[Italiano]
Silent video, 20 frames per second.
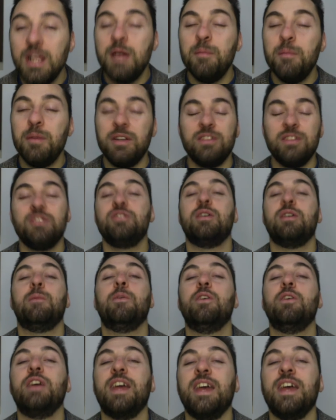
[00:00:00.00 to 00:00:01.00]
Però diciamo
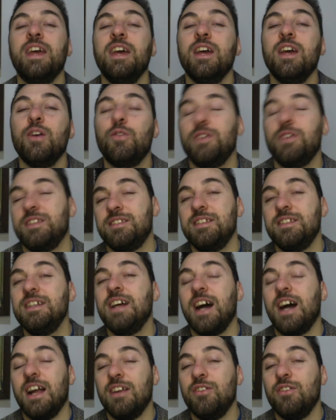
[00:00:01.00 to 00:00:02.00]
che questi
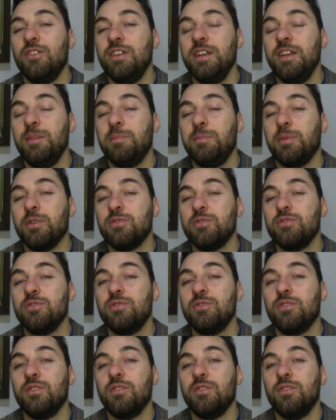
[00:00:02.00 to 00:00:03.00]
calcoli
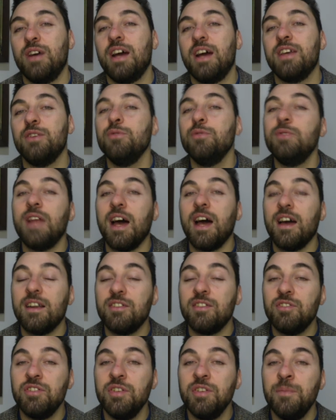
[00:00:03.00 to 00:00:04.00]
possono
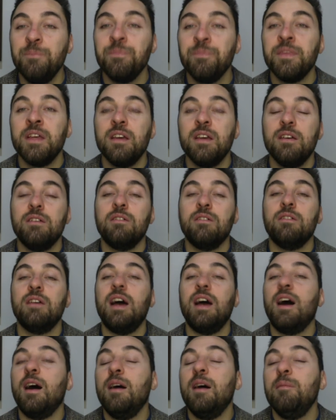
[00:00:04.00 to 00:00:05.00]
aiutarci eh,
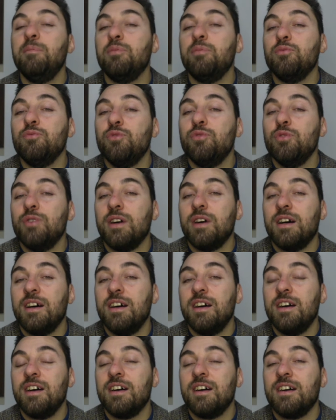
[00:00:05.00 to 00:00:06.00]
a, appunto
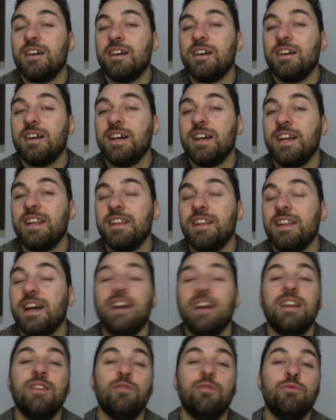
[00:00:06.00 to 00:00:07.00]
a
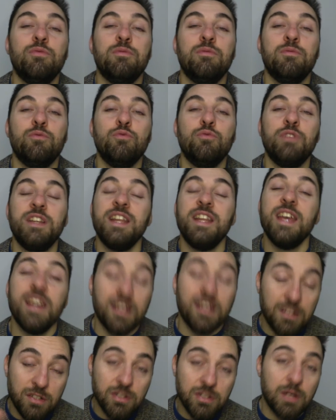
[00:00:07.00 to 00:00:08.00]
dare un, un'idea,
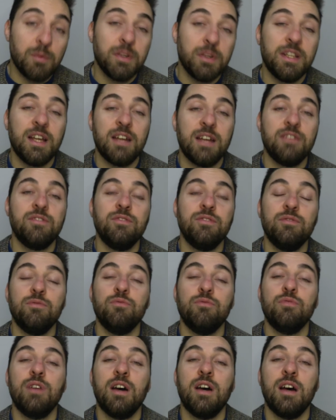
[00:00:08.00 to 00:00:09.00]
diciamo, a darci
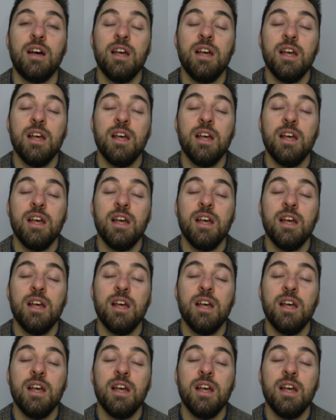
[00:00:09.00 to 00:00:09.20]
una,